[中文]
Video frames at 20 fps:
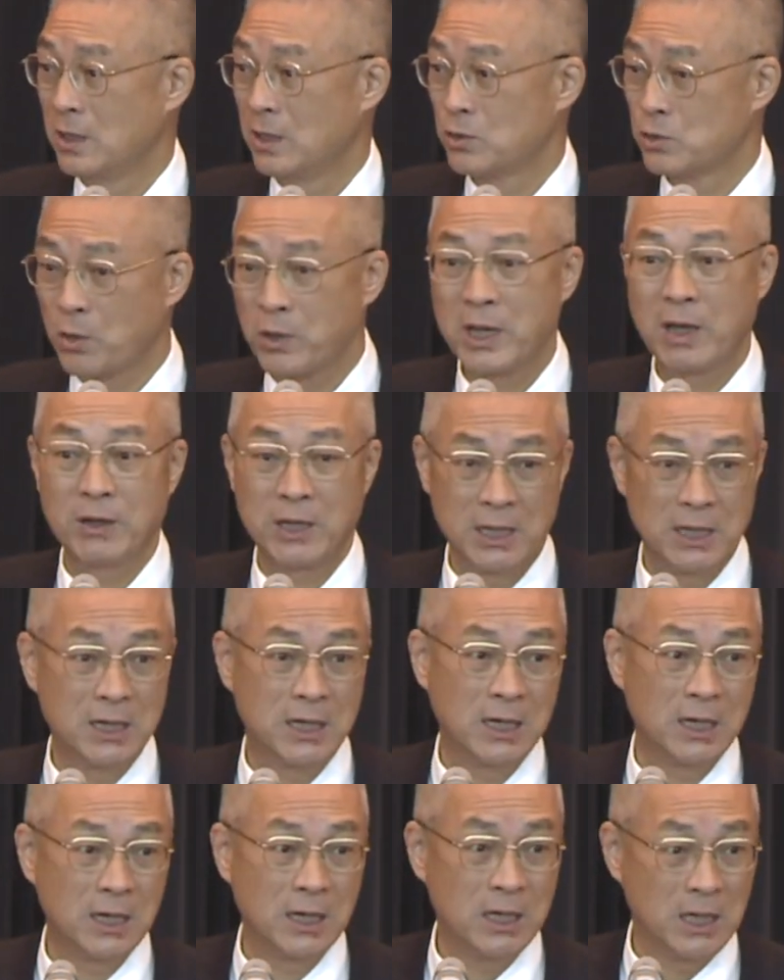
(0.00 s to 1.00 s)
重要的一
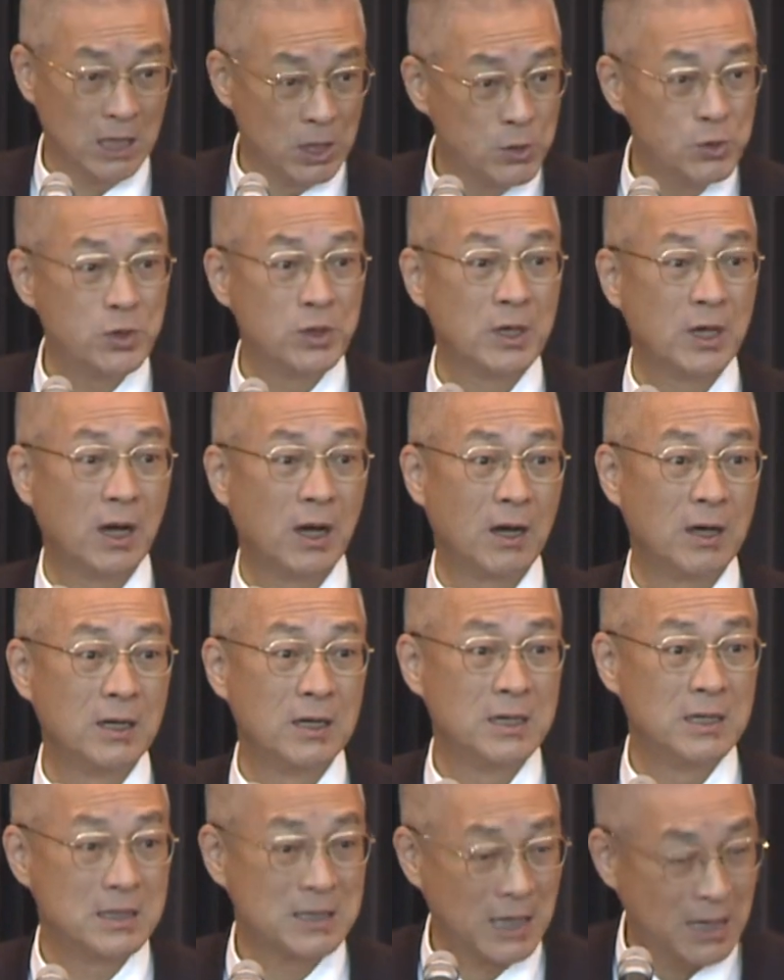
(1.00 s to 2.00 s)
个依据啊！
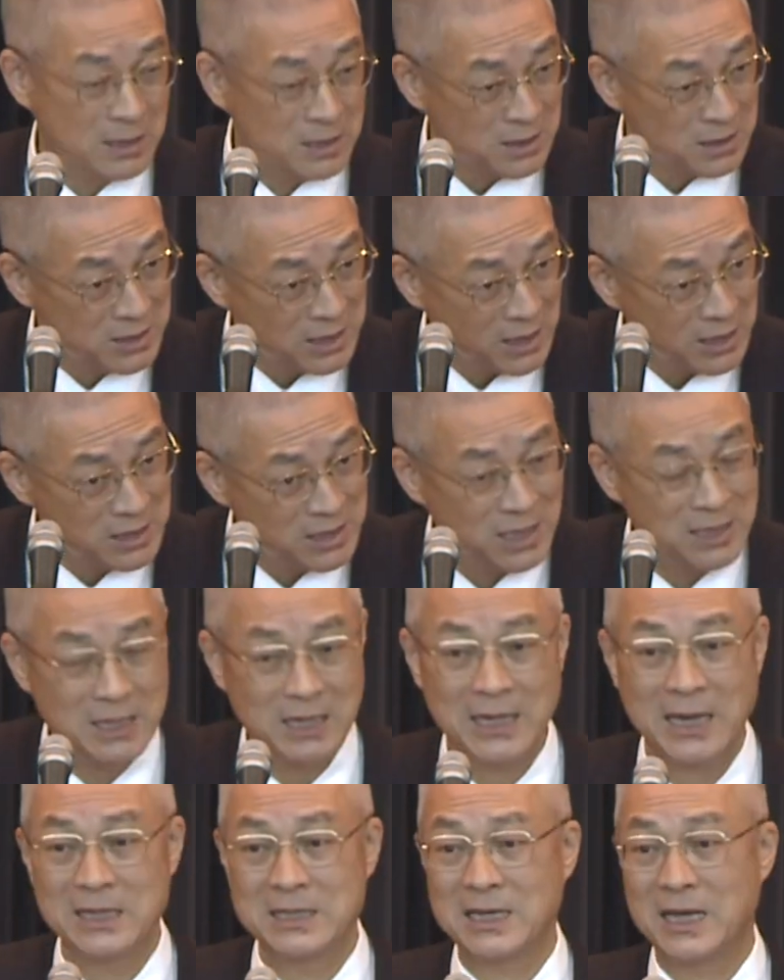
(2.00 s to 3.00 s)
再次先谢谢
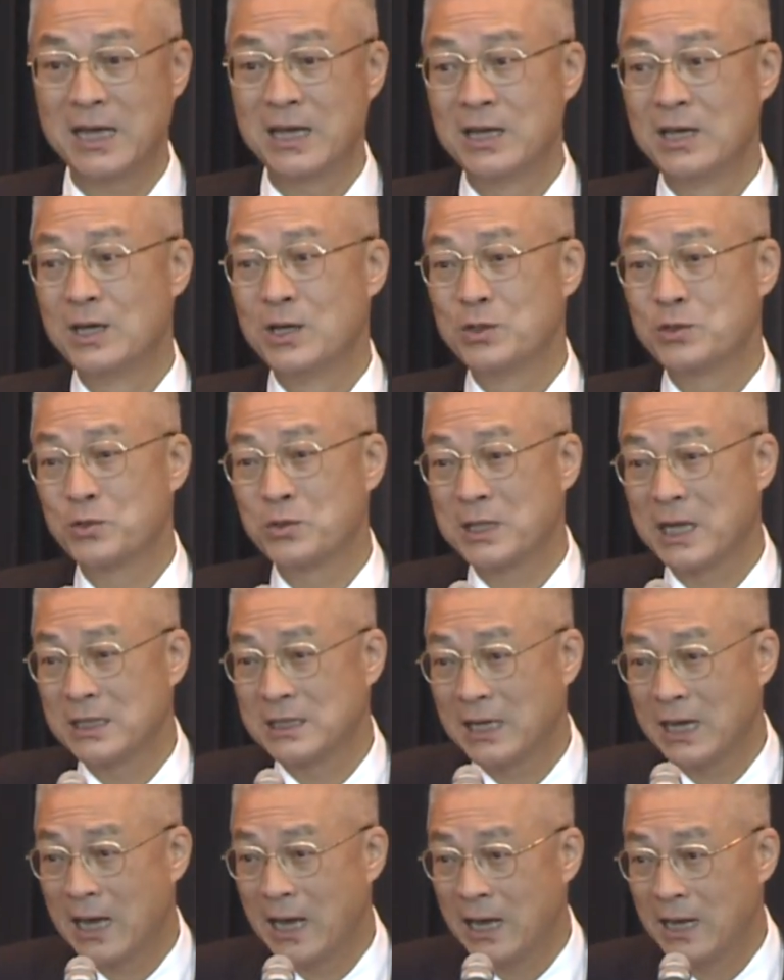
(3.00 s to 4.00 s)
大家，祝大
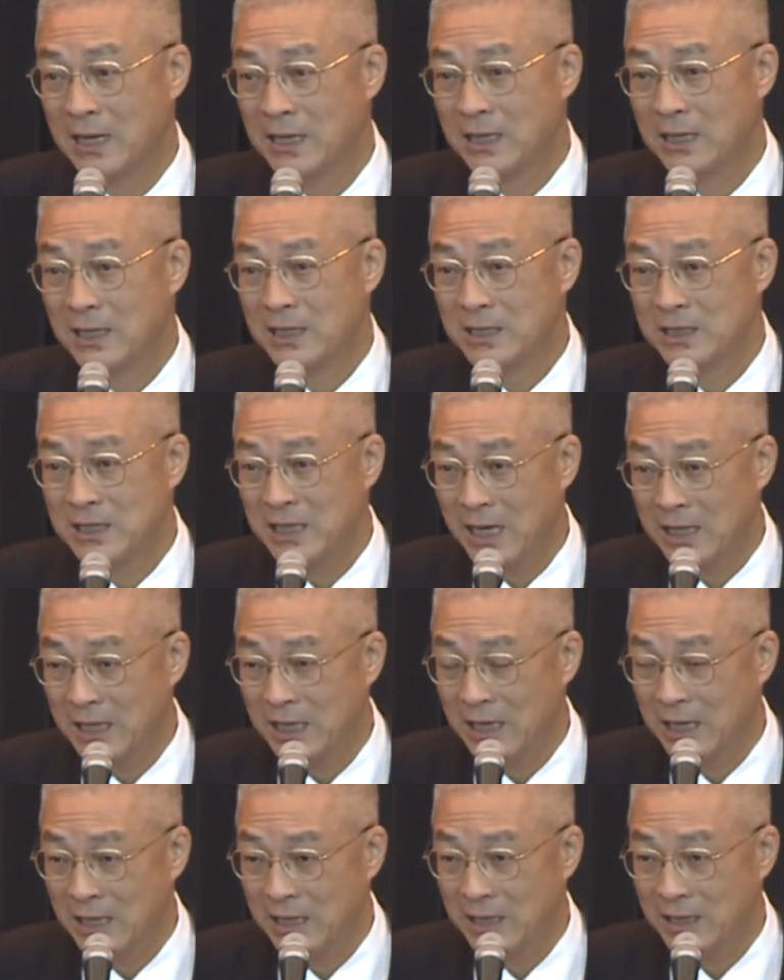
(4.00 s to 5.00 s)
家家
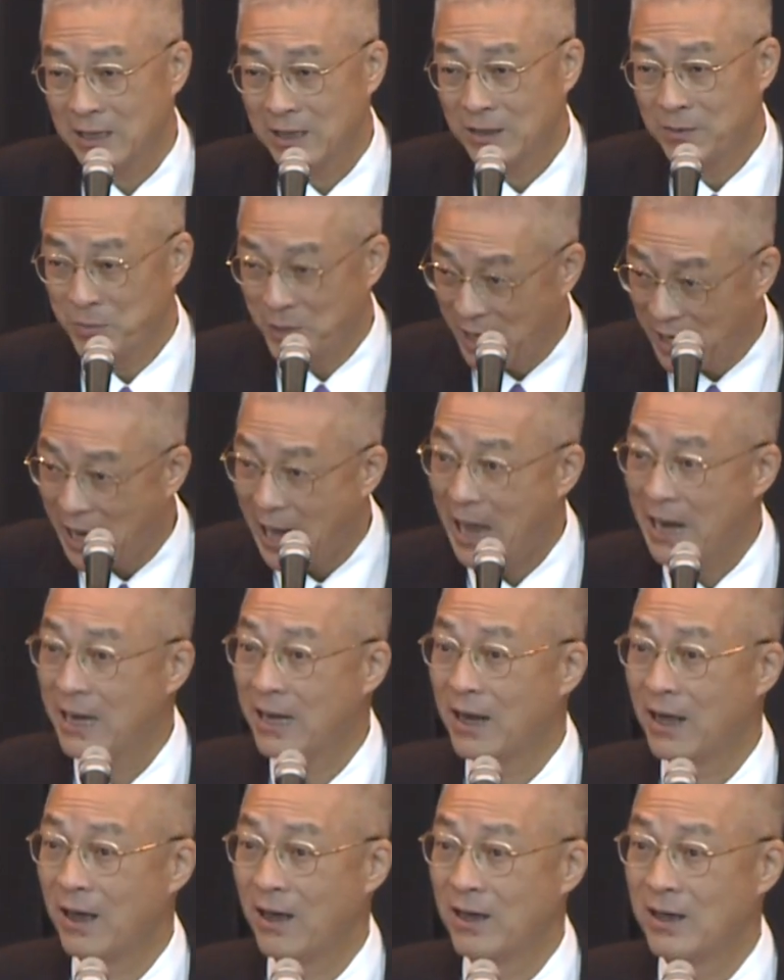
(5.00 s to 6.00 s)
庭平安
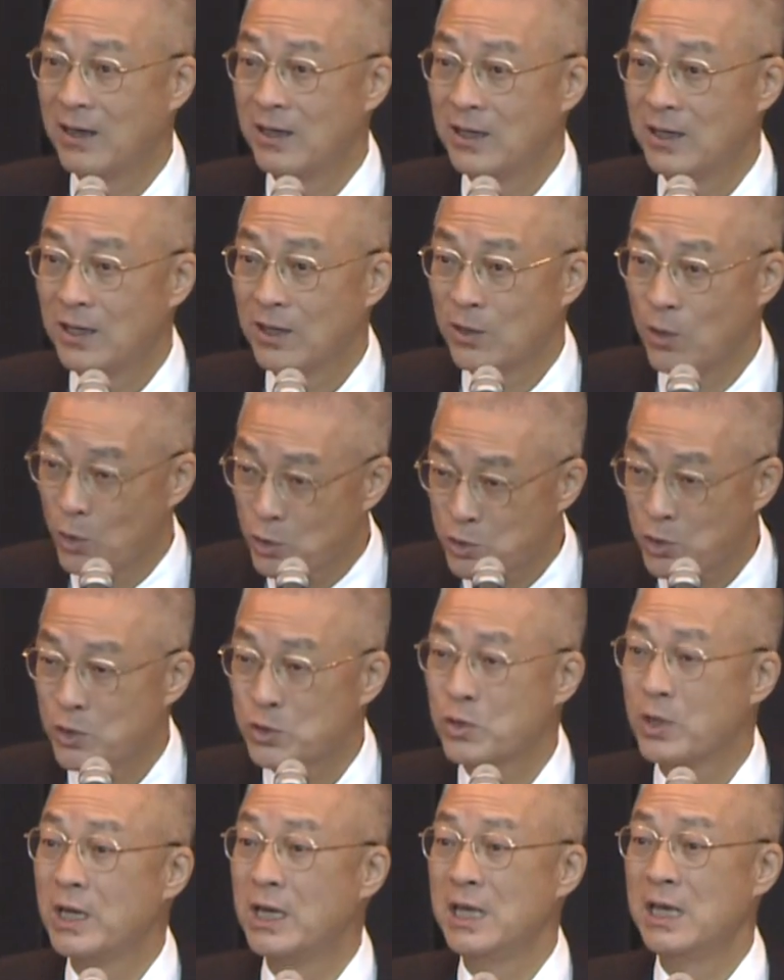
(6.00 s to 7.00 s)
啊，工作
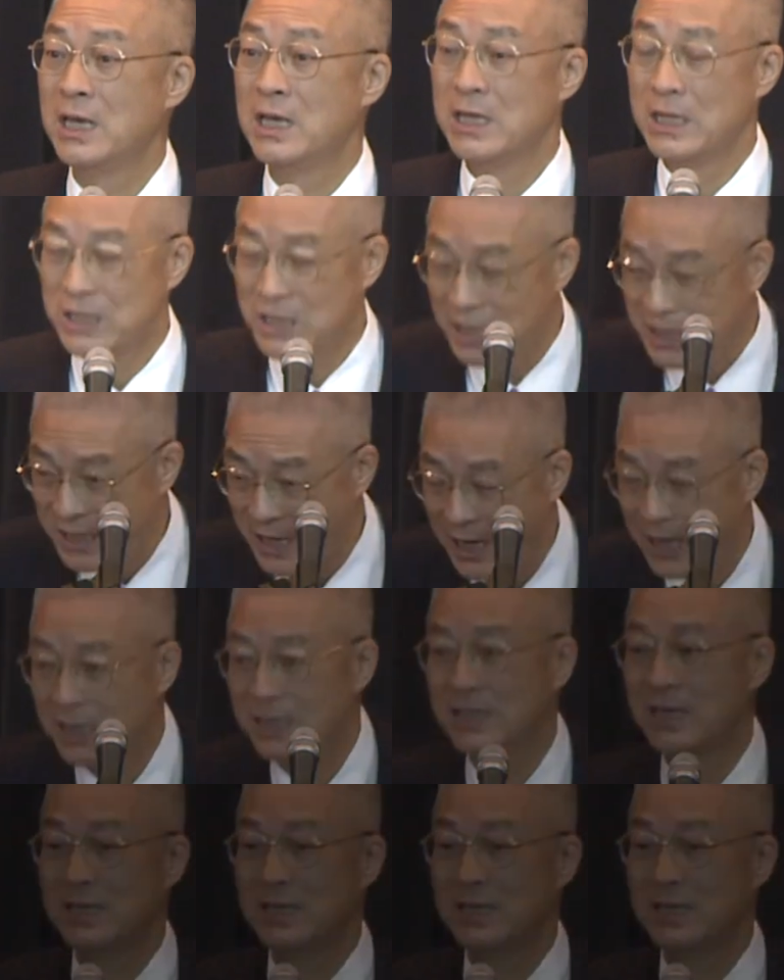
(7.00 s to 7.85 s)
顺利，谢谢。